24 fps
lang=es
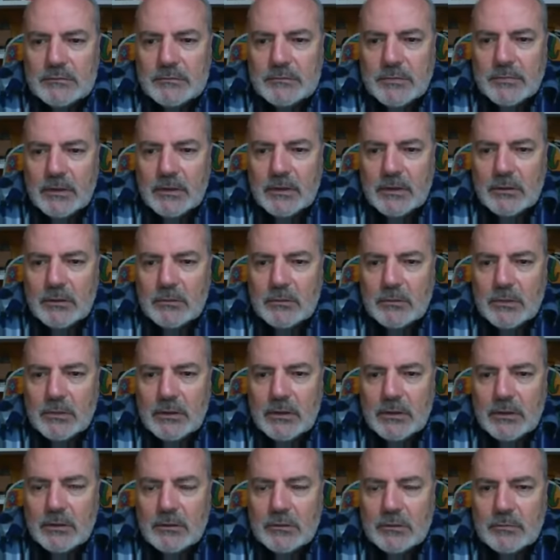Pero
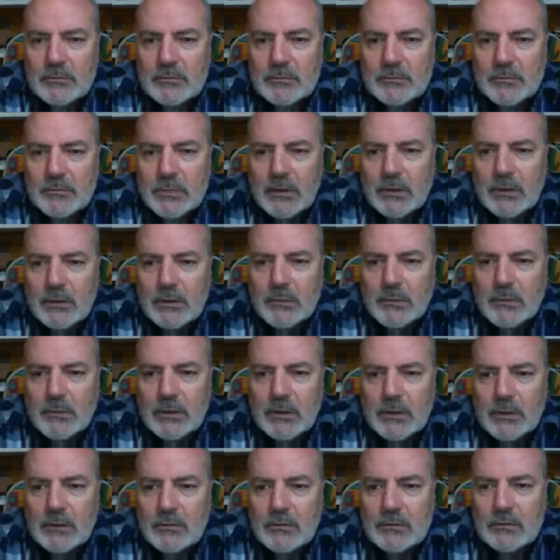bueno, pero
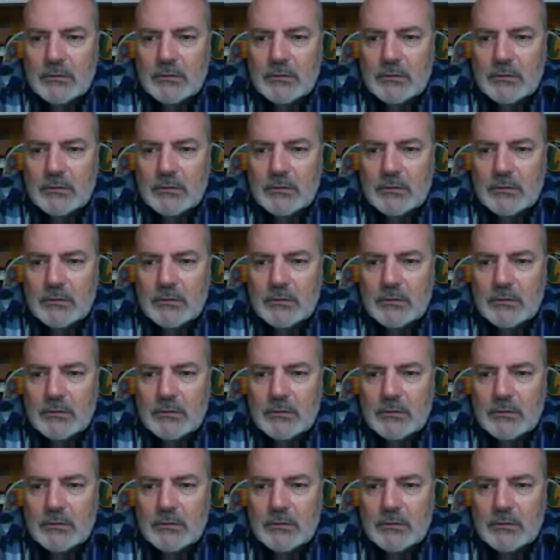bueno.